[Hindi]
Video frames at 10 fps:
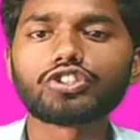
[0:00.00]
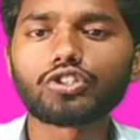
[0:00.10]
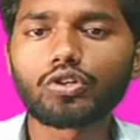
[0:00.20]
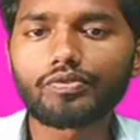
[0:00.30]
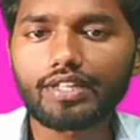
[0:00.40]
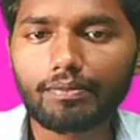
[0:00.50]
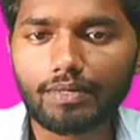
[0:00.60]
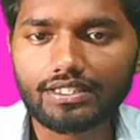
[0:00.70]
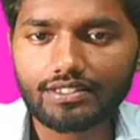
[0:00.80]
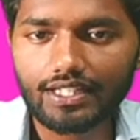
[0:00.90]
जो भी
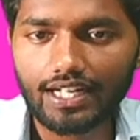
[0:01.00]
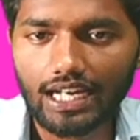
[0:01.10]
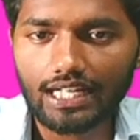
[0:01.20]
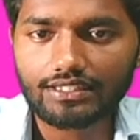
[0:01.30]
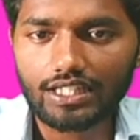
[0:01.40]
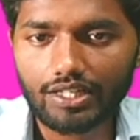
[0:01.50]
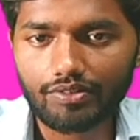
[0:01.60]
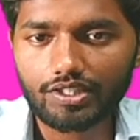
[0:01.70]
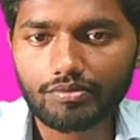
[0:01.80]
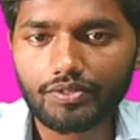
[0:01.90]
बच्चे क्लास
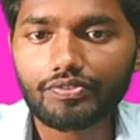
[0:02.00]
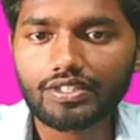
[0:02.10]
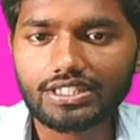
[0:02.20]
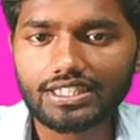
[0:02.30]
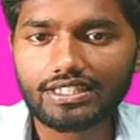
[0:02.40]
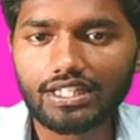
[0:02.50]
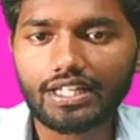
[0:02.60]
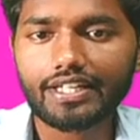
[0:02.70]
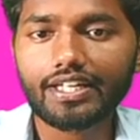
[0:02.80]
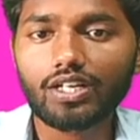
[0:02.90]
एलेवेंथ में फिजिक्स
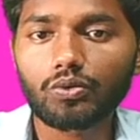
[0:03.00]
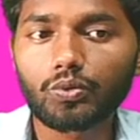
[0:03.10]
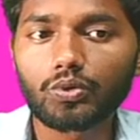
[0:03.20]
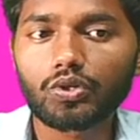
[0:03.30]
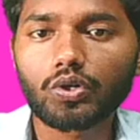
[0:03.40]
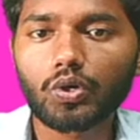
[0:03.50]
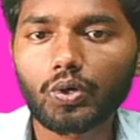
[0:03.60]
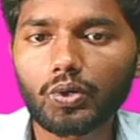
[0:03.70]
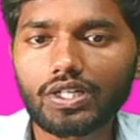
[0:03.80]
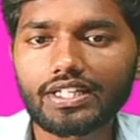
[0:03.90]
लेंगे
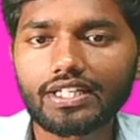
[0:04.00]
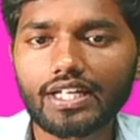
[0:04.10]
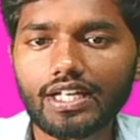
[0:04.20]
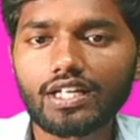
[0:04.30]
उनको लिए